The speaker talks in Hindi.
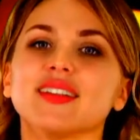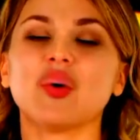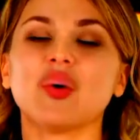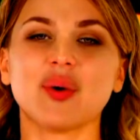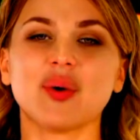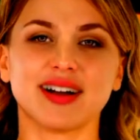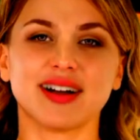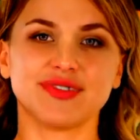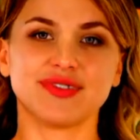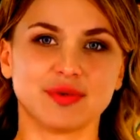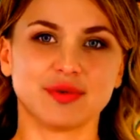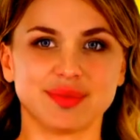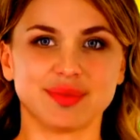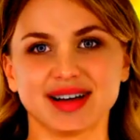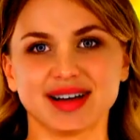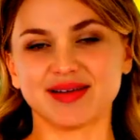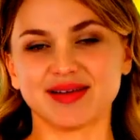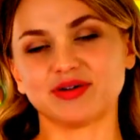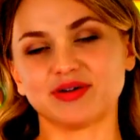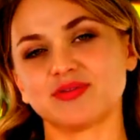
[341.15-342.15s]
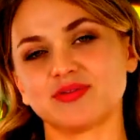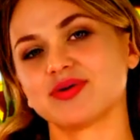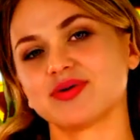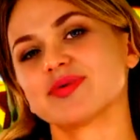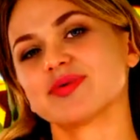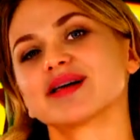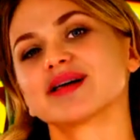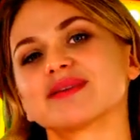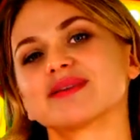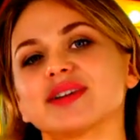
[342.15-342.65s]
थोड़ा सा प्यार करने
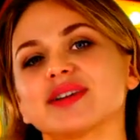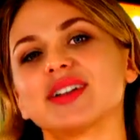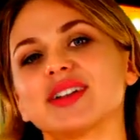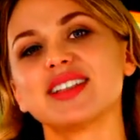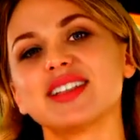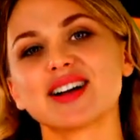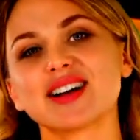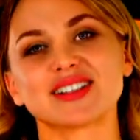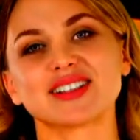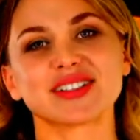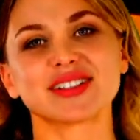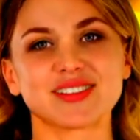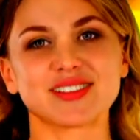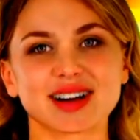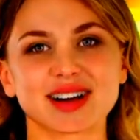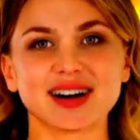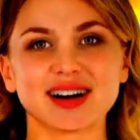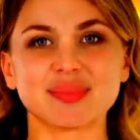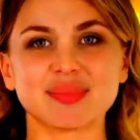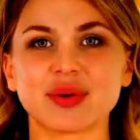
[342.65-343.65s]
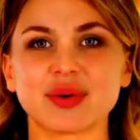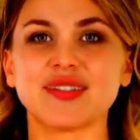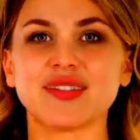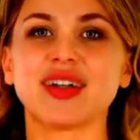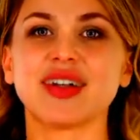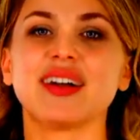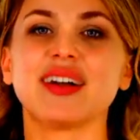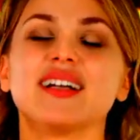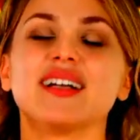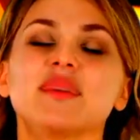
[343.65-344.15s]
वाला नहीं था जितना आप
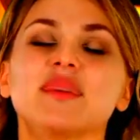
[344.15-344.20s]
करते